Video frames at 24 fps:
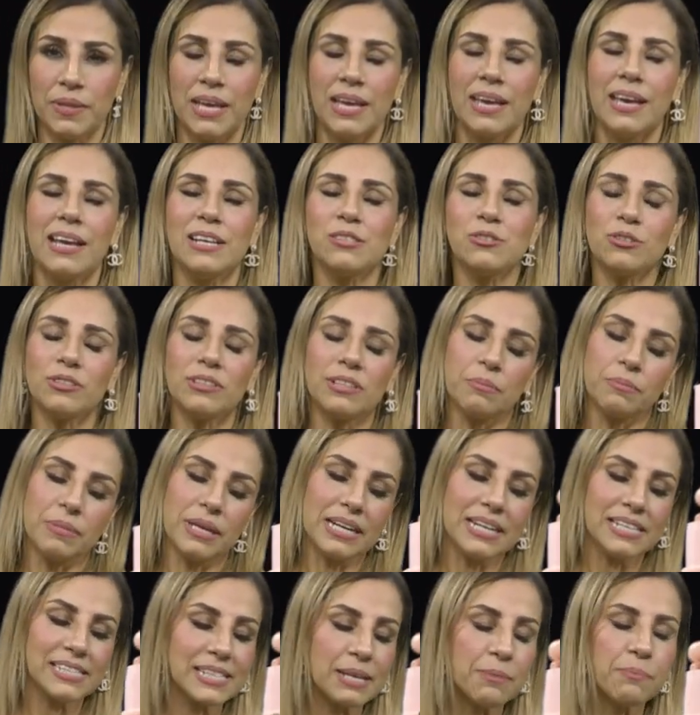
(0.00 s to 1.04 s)
Eso también
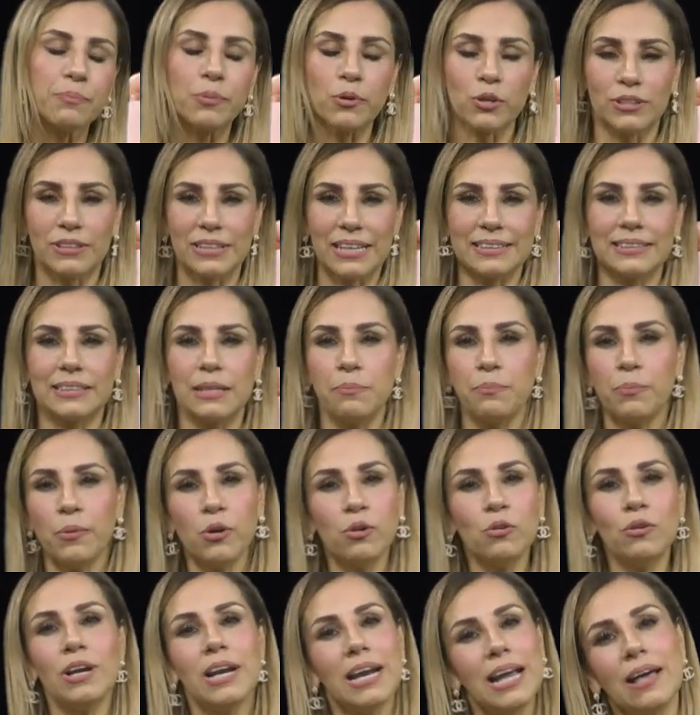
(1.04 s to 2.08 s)
es importante. Por
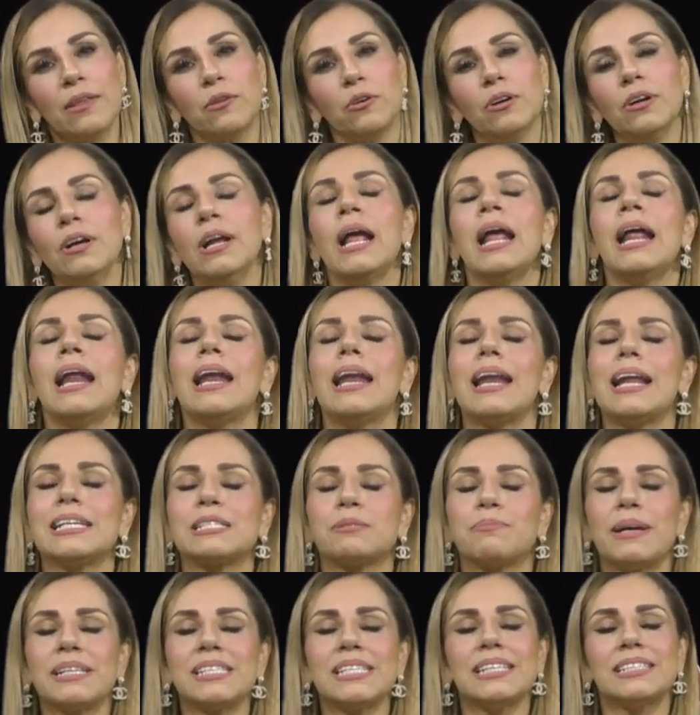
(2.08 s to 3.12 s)
un lado, las
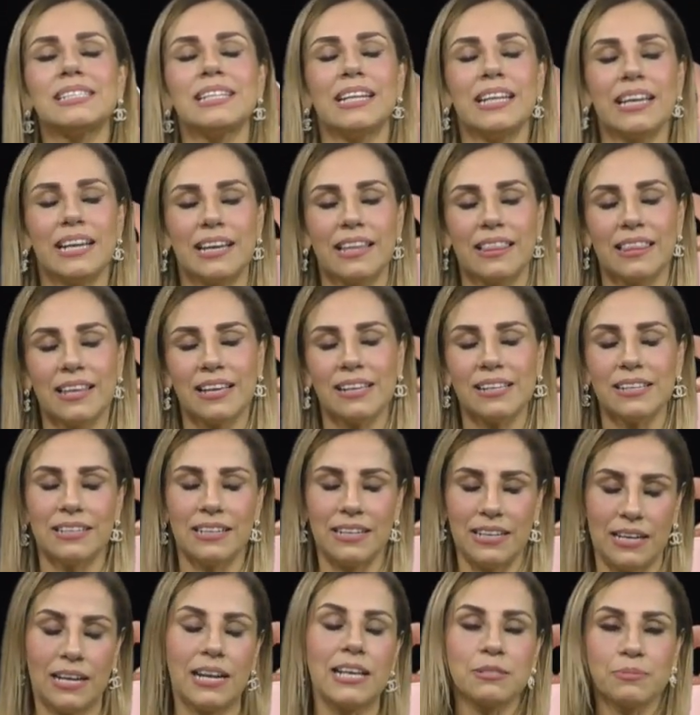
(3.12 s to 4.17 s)
bases,
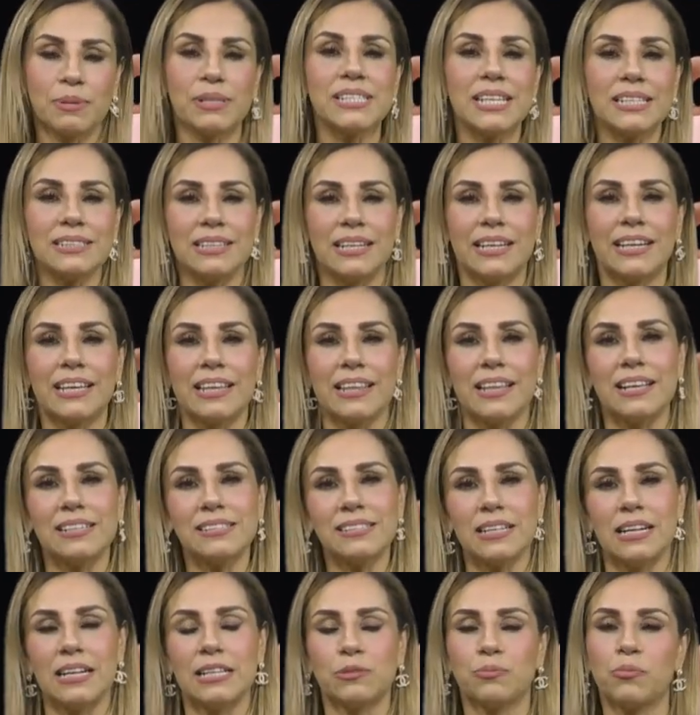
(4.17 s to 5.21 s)
las bases líquidas,
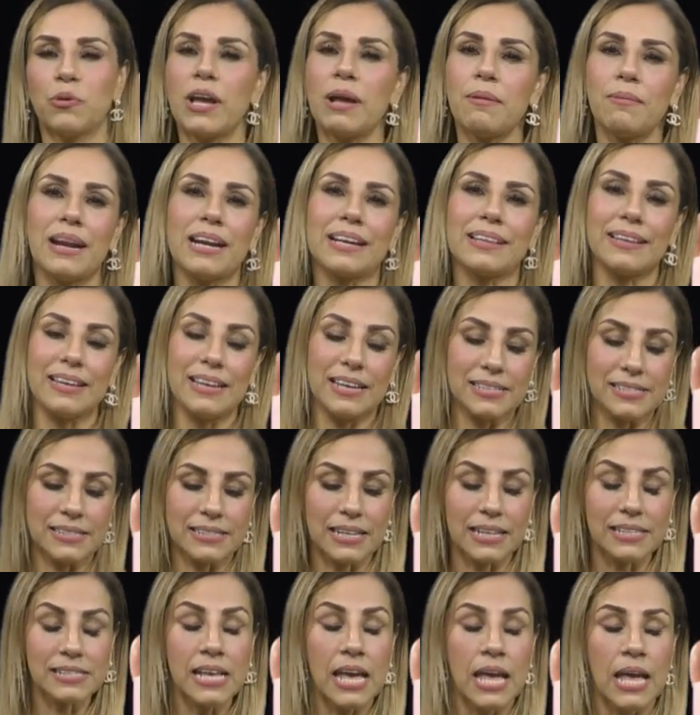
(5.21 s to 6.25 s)
les voy a hablar de
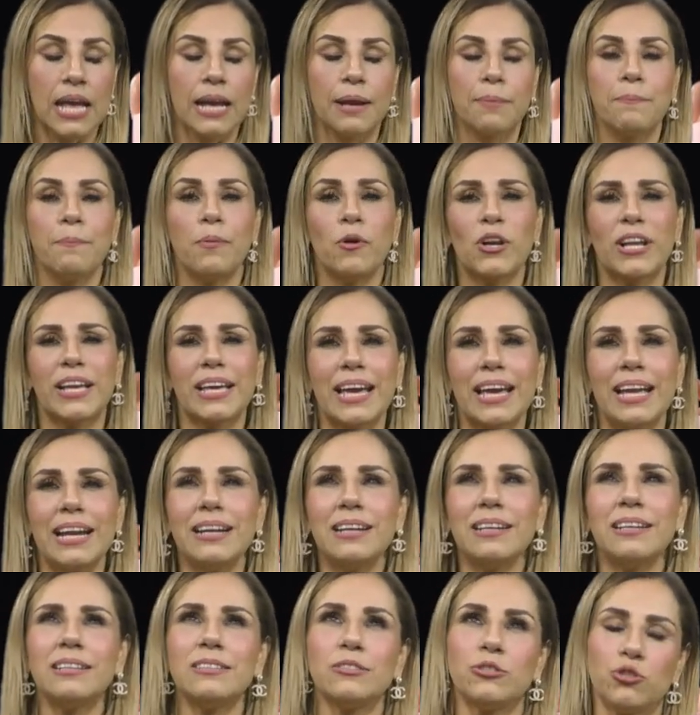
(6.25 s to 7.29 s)
estas, ¿Por
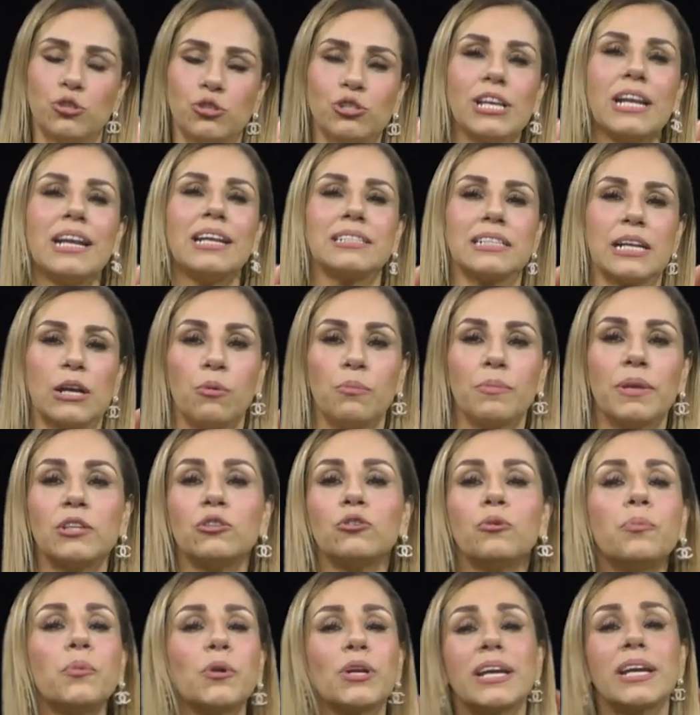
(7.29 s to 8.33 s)
qué yo se las
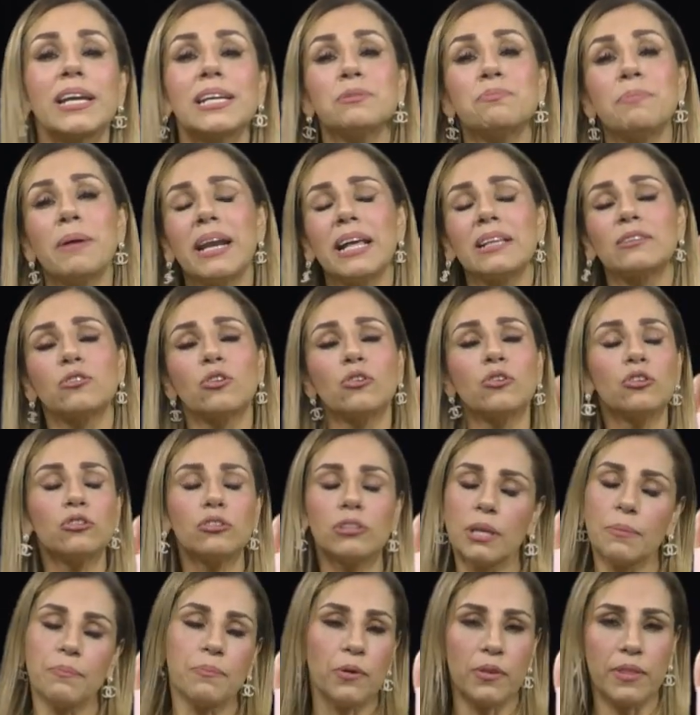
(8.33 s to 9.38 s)
recomiendo? Porque es para todo
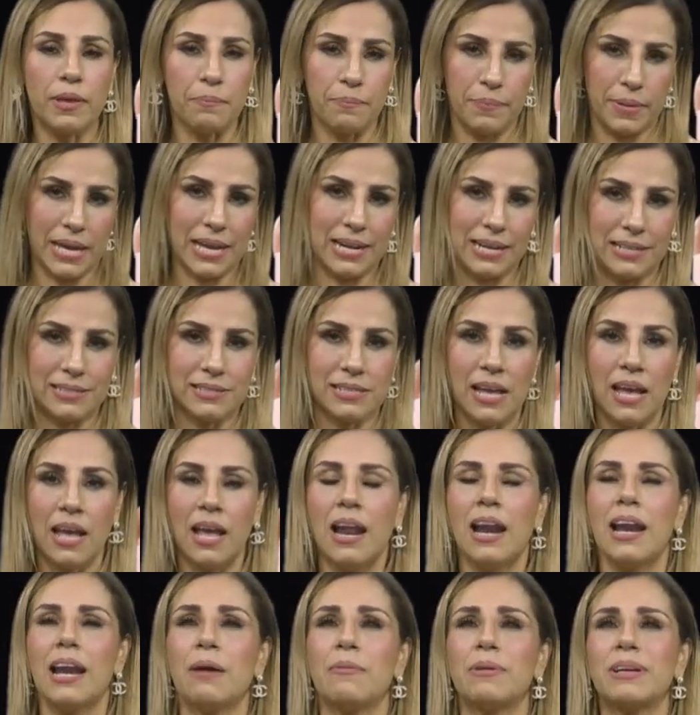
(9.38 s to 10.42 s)
tipo de pieles.
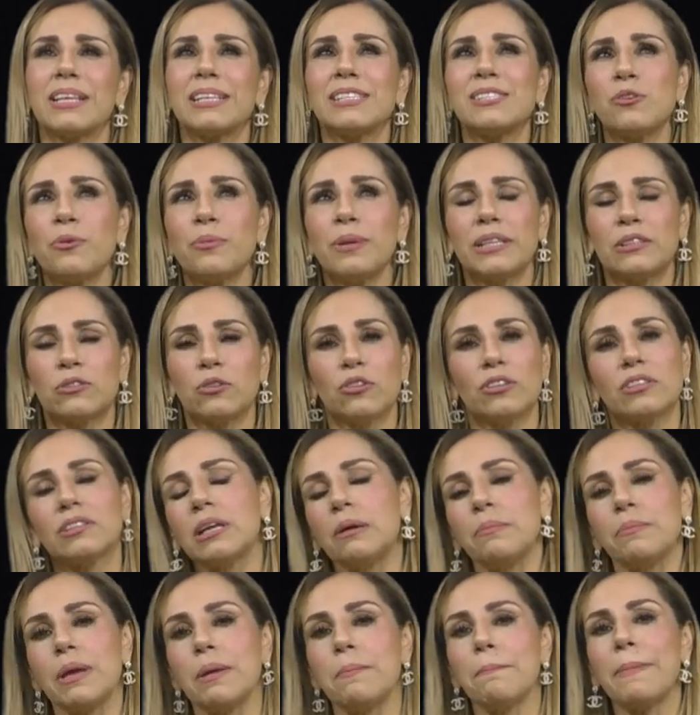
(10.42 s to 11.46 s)
La verdad, sobre todo
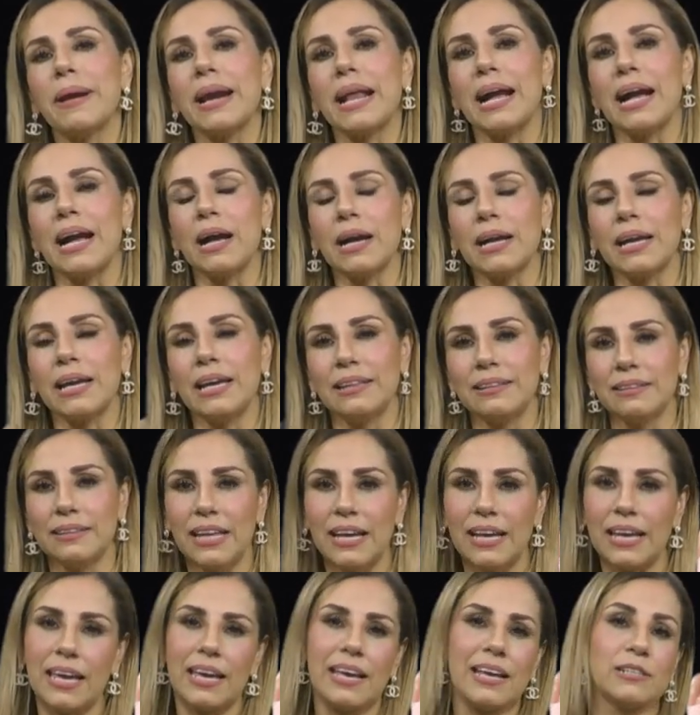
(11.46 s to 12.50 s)
también para
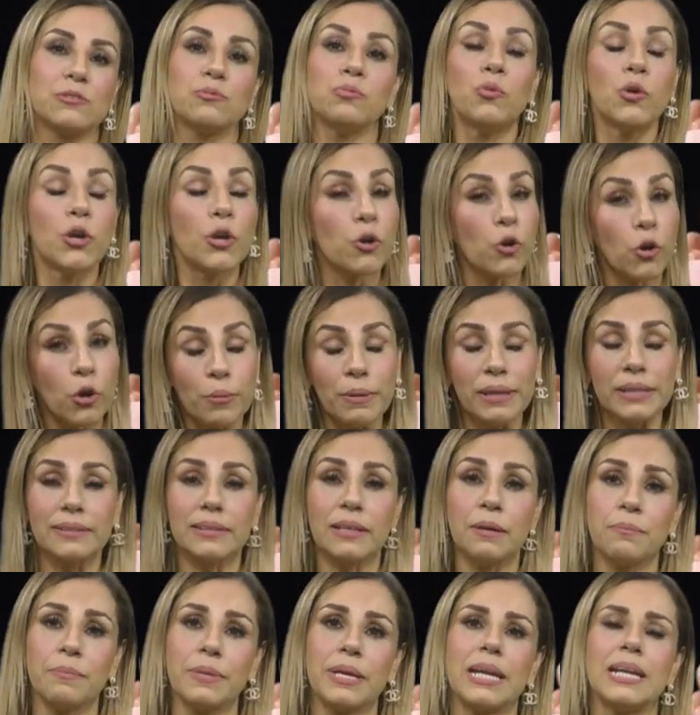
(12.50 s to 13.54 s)
gente que es muy joven
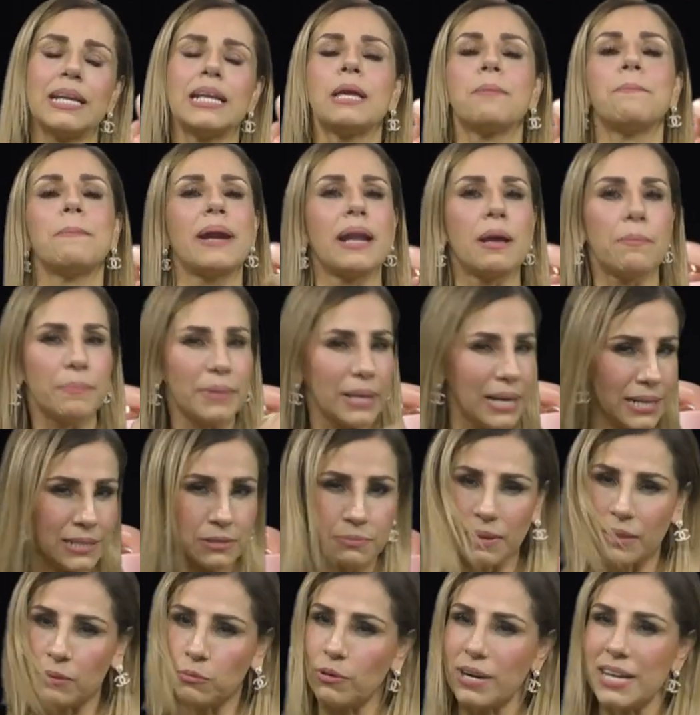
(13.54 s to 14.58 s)
también y para pieles
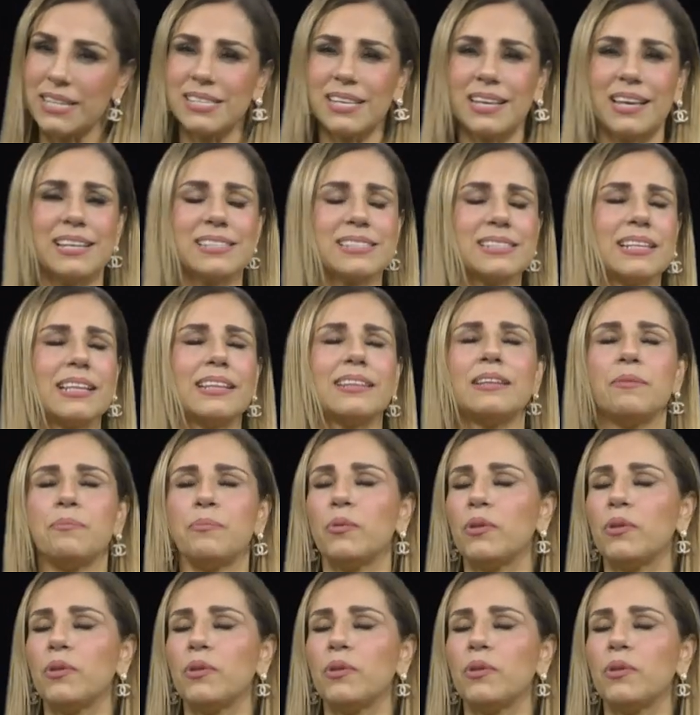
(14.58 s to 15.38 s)
maduras, este tipo